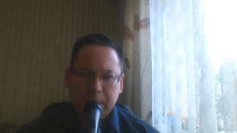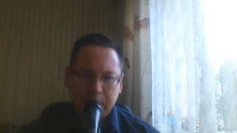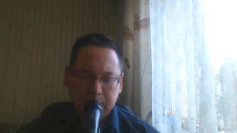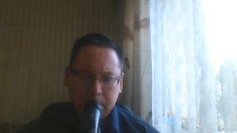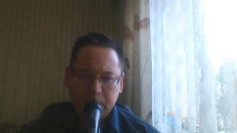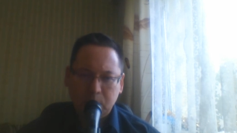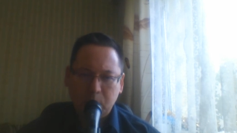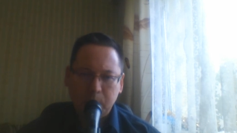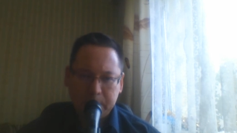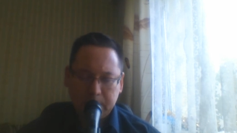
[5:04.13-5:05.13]
некоторые
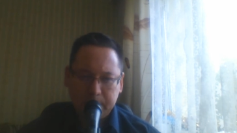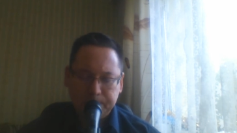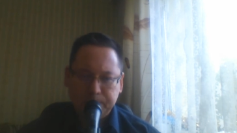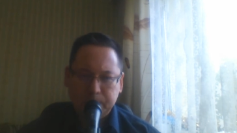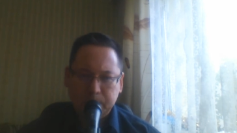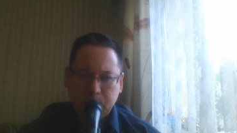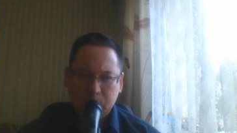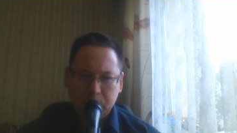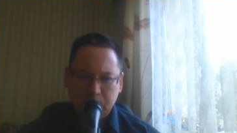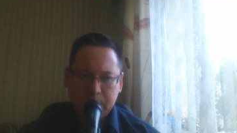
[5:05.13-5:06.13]
домыслы. То
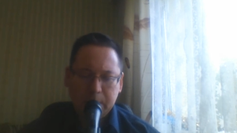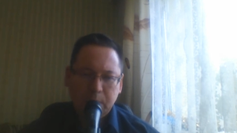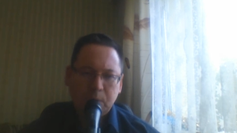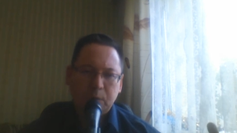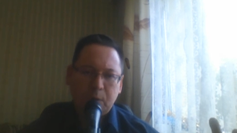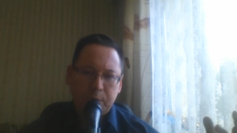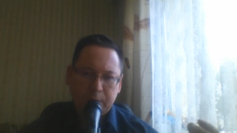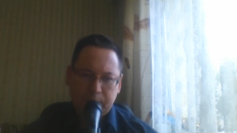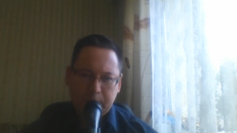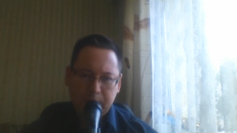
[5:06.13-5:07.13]
есть у нас нету точной
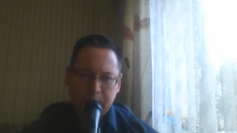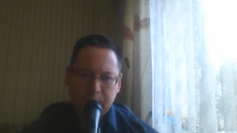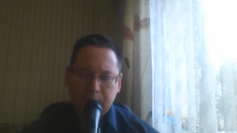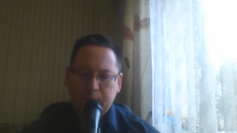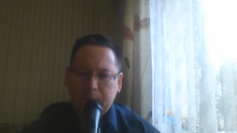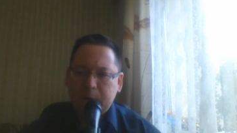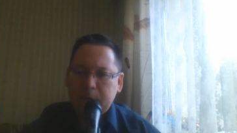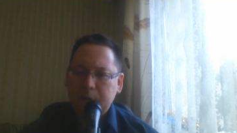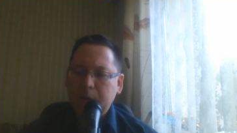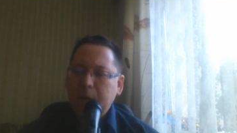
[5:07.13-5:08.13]
входящей
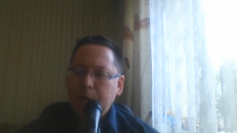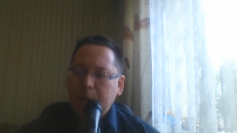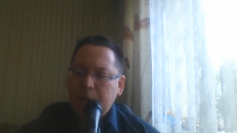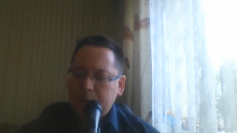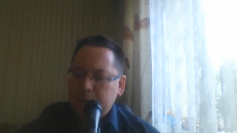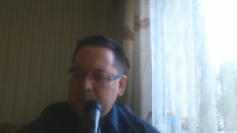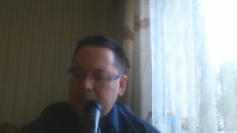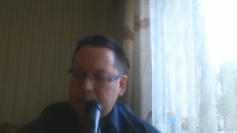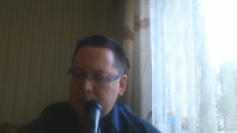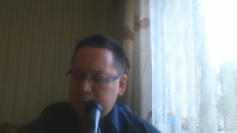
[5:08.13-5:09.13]
информации. А,
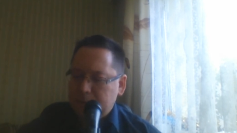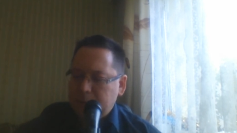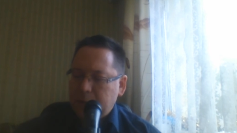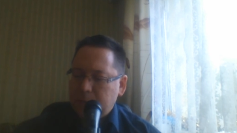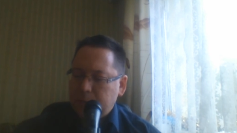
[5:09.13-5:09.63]
например, нам